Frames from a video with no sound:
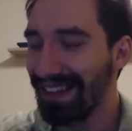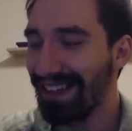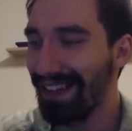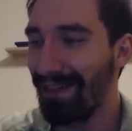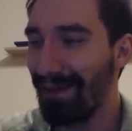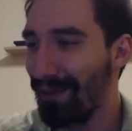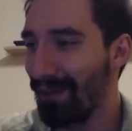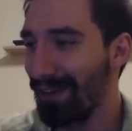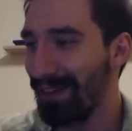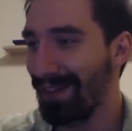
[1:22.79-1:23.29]

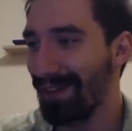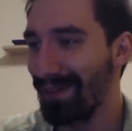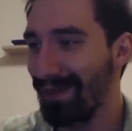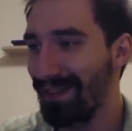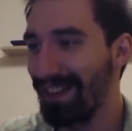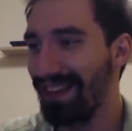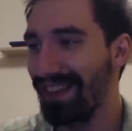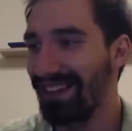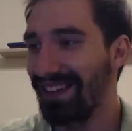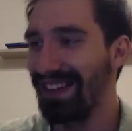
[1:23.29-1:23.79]
Rafoniks
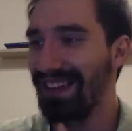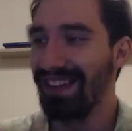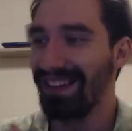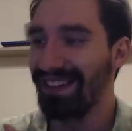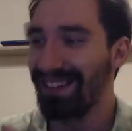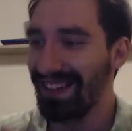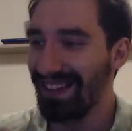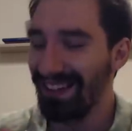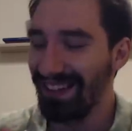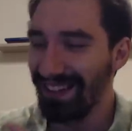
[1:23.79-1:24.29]
widać,
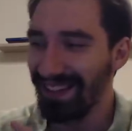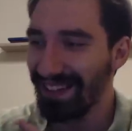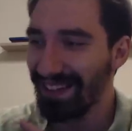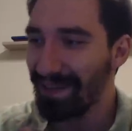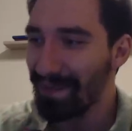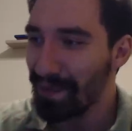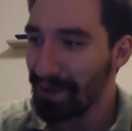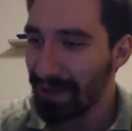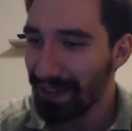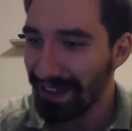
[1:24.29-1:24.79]
treningi
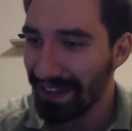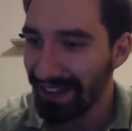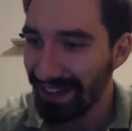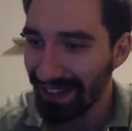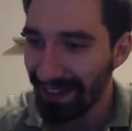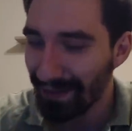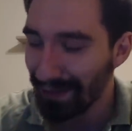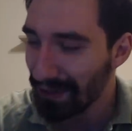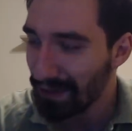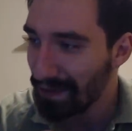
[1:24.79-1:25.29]
były, nie? Ja
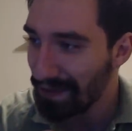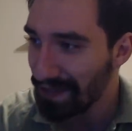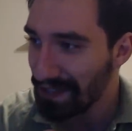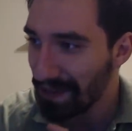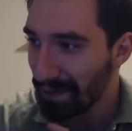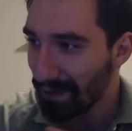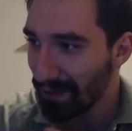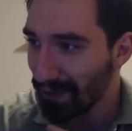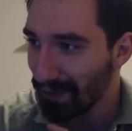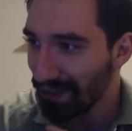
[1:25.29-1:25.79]
nawet nie
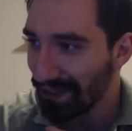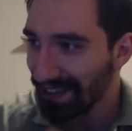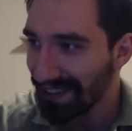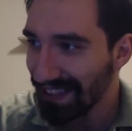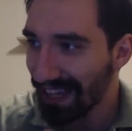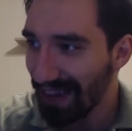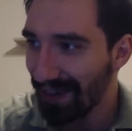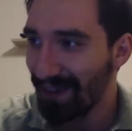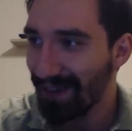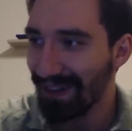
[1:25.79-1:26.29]
wiedziałem, co się
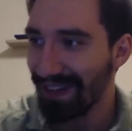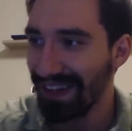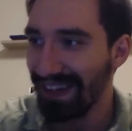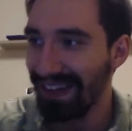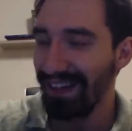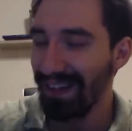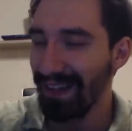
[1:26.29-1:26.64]
stało, nie?